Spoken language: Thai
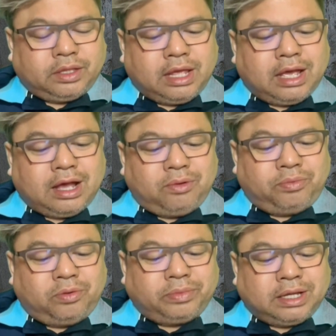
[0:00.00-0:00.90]
ได้เข้าพ
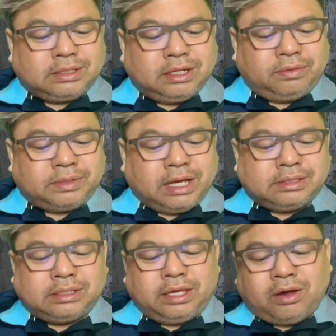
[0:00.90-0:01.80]
บนายเฉลิมชัย
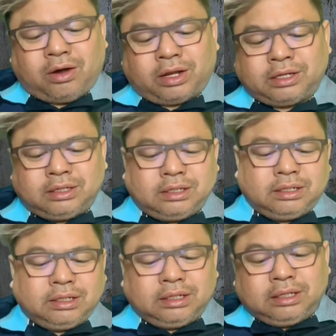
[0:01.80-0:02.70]
สีอ่อน
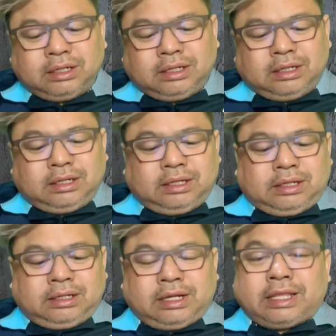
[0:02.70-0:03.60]

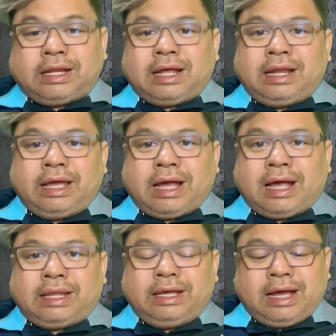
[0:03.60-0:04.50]
ในฐานะเลขา
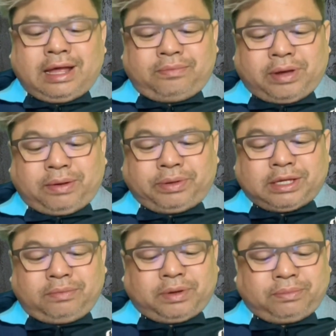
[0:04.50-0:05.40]
ธิการพรรคประ
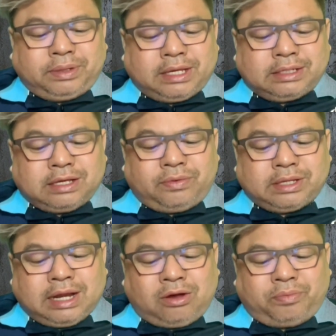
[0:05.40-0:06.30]
ชาธิปัตย์เพื่อใจทราบว่า
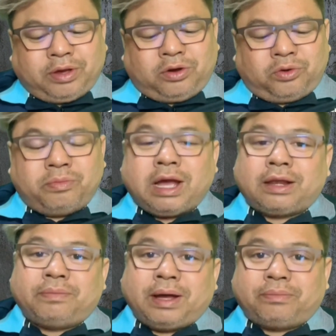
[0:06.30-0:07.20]
จะเราไปขอร่วมงาน
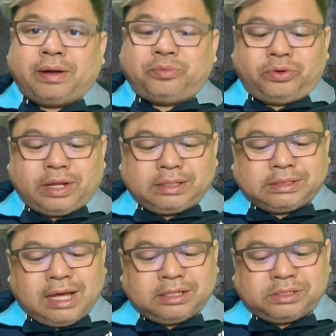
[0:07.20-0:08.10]
พรรคพรรครวมไทยส
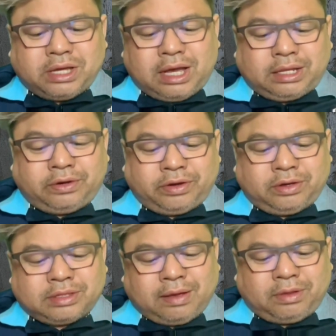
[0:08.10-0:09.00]
ร้างชาติอย่างไร
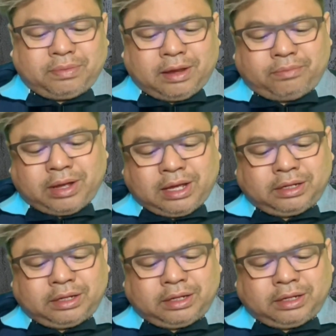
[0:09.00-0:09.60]
ก็ตามที่ผ่านมา